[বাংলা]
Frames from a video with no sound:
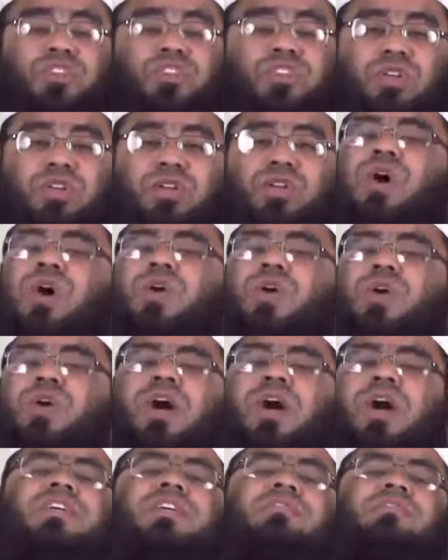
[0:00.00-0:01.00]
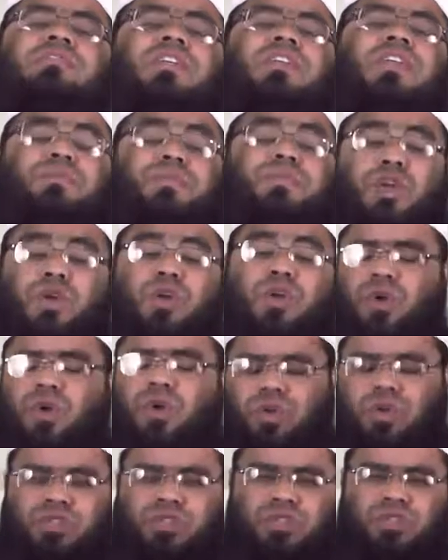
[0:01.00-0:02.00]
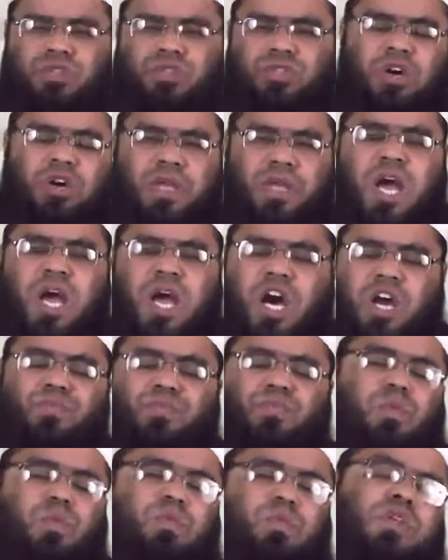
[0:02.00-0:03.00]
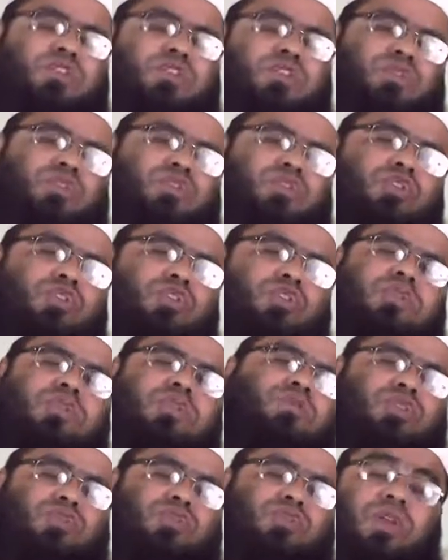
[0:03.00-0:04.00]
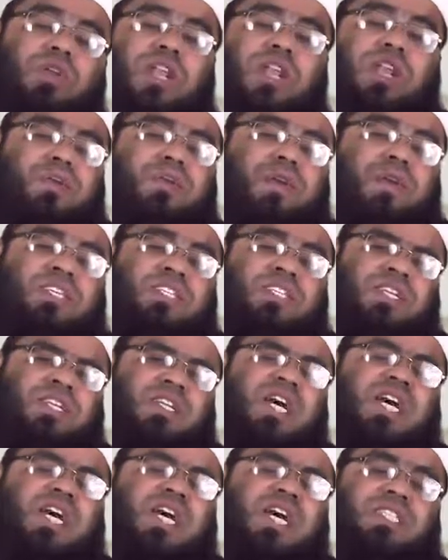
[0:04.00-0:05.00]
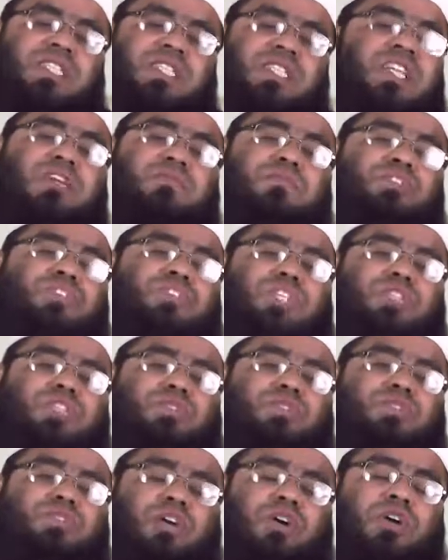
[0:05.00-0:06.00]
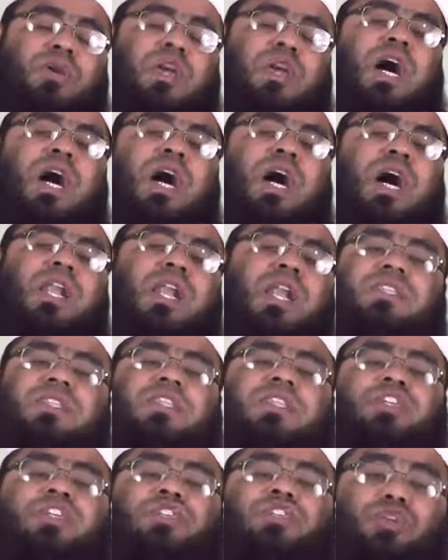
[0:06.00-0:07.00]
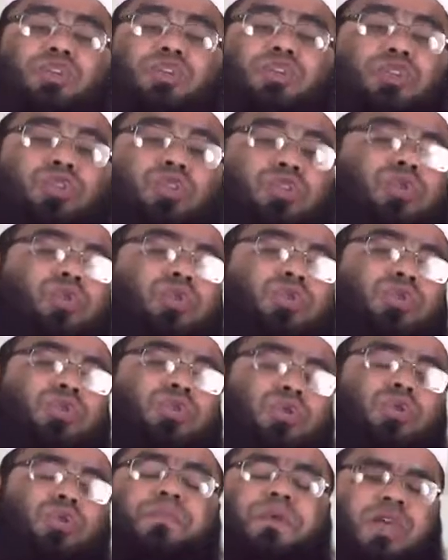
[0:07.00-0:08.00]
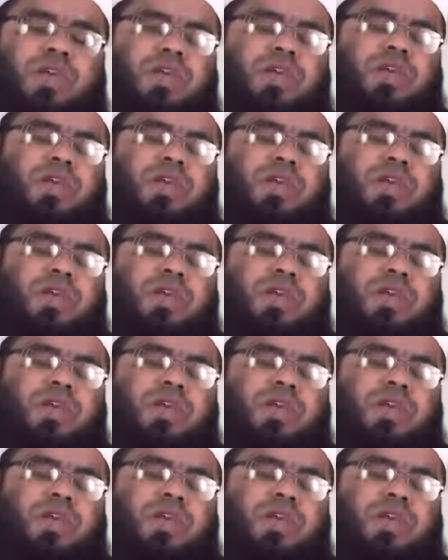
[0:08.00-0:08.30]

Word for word: সাল্লাহ আলী আসসালামকে গ্রহণ করতে হবে আর পূর্বে যত নবী এবং রসুল আল্লাহ পাঠিয়েছেন তাদেরকে বিশ্বাস করতে হবে আল্লাহ তাদেরকে সত্য রূপে